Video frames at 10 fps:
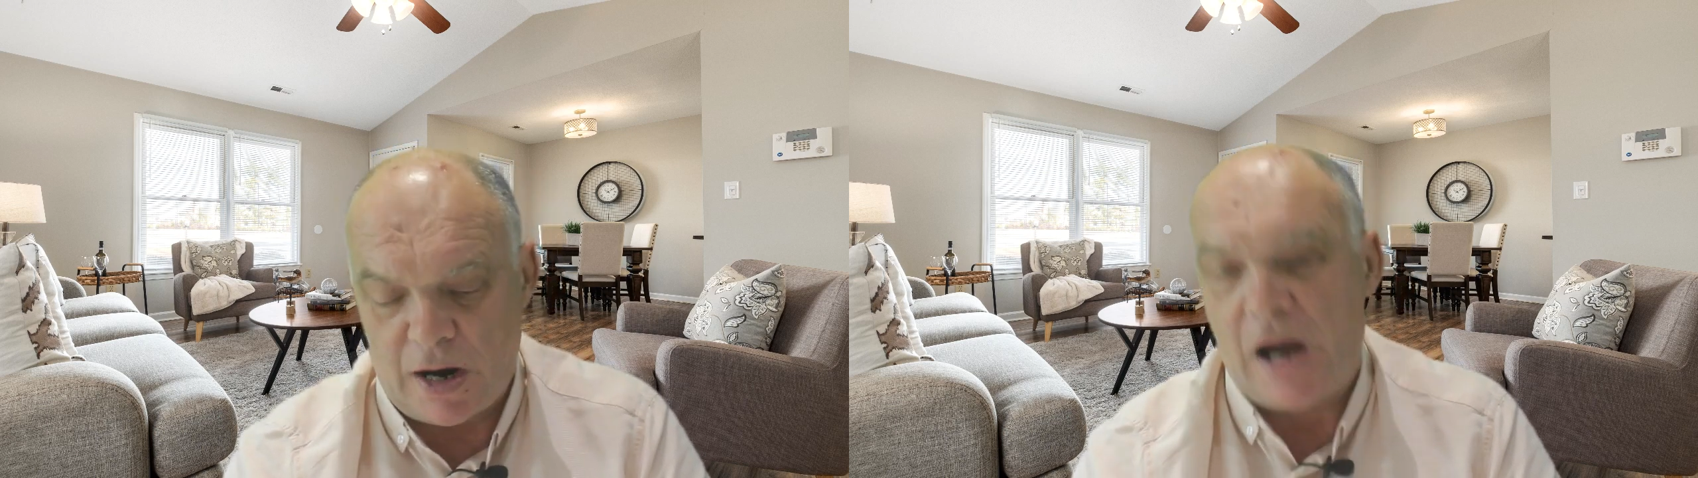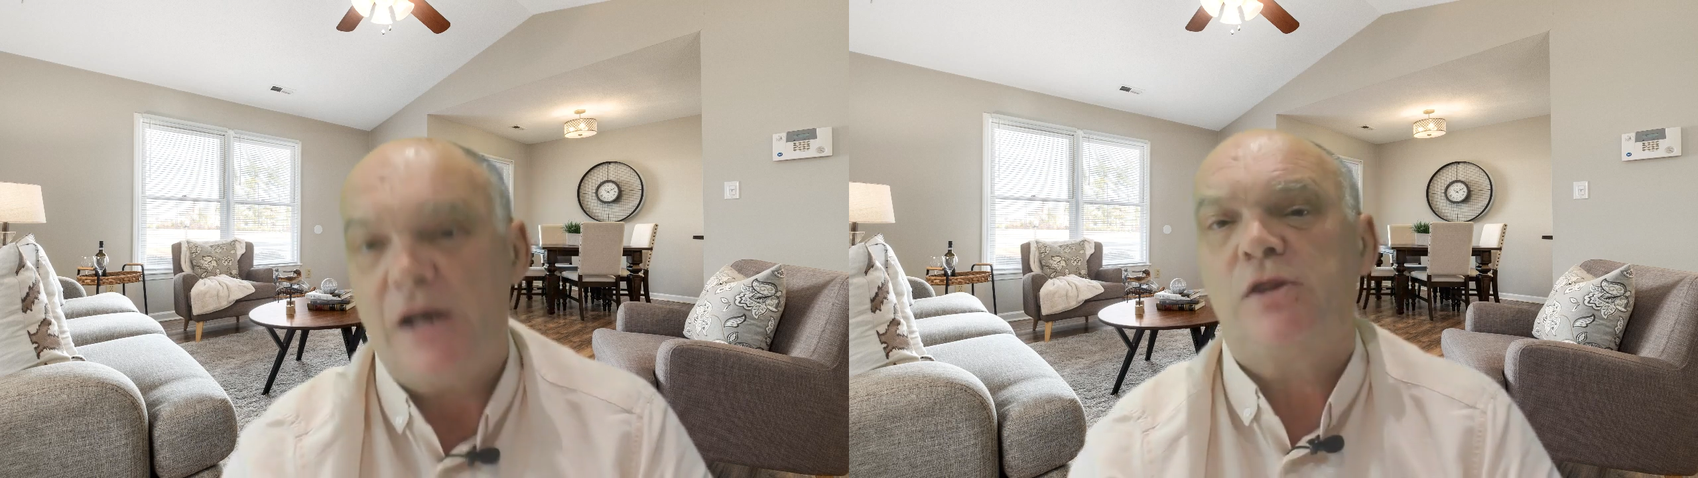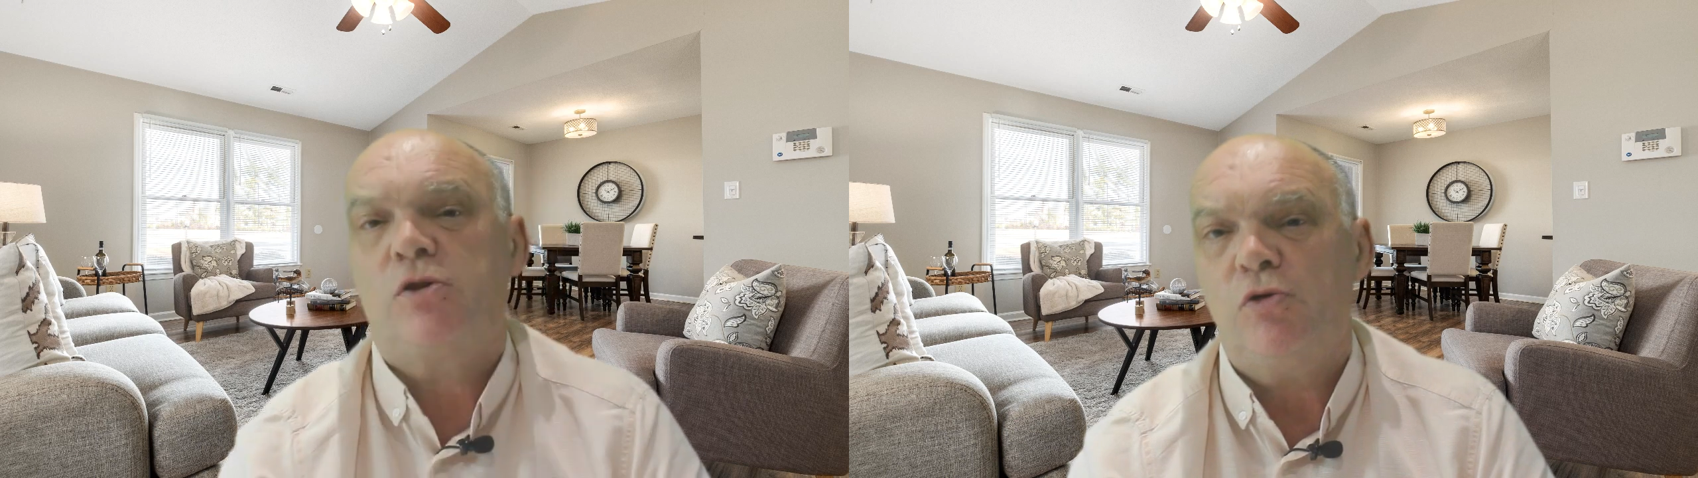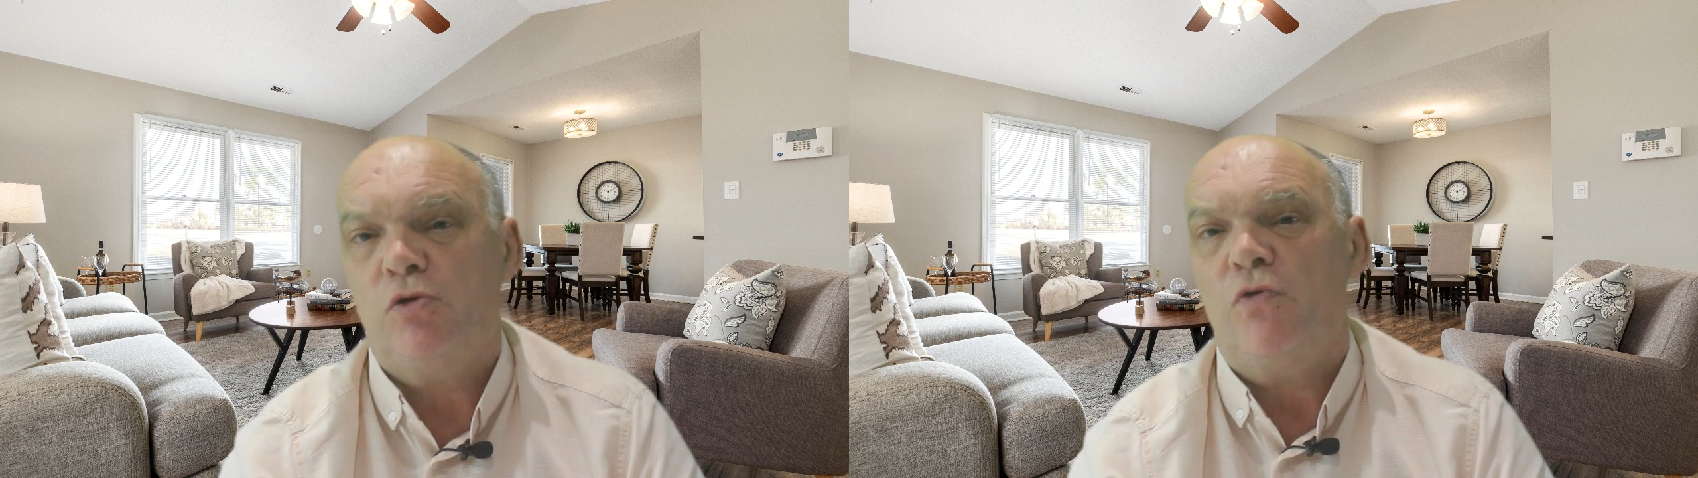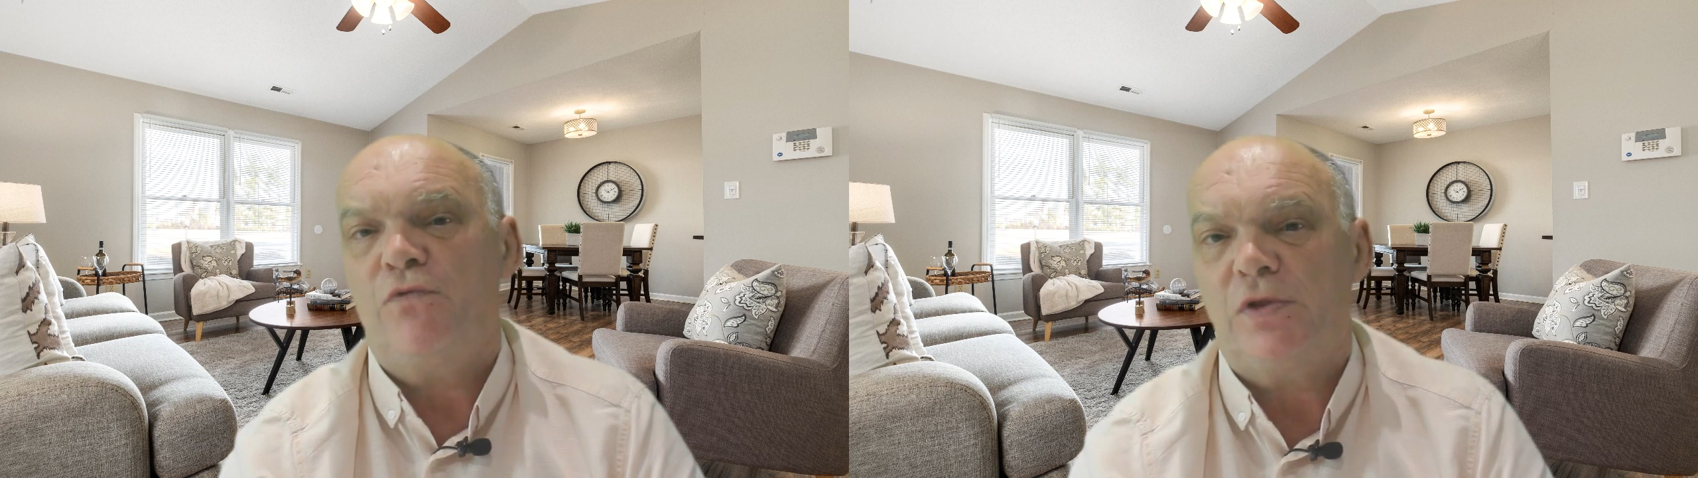à
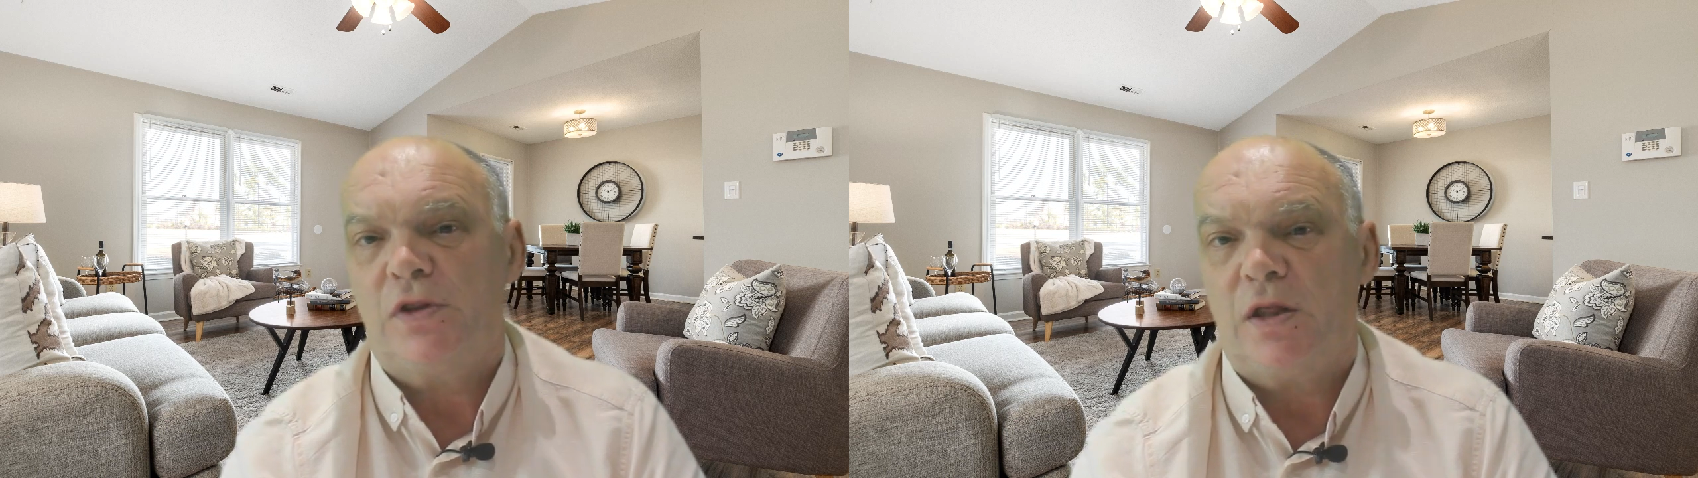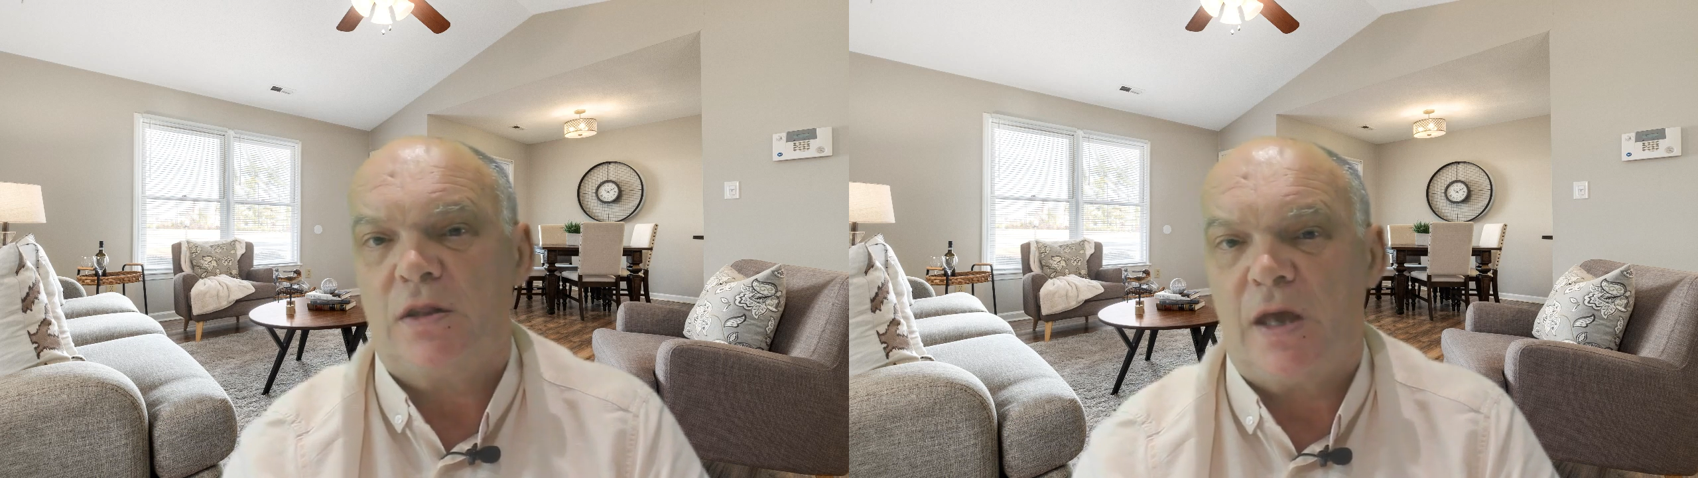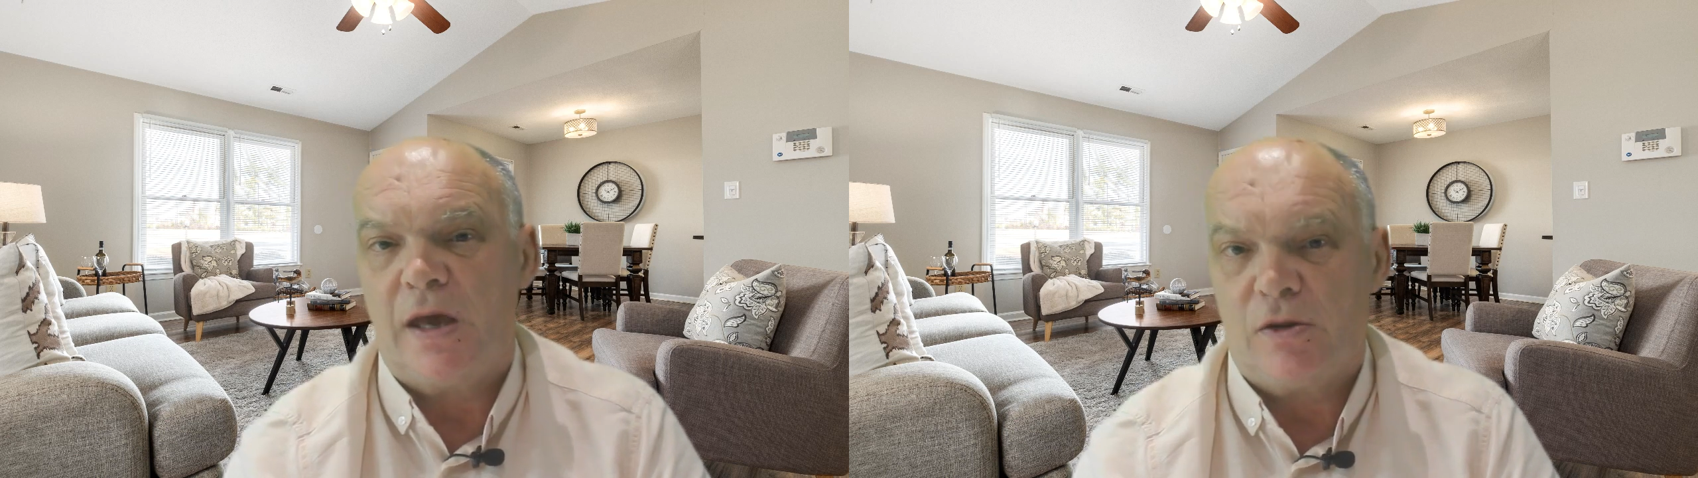l'issue d'une visite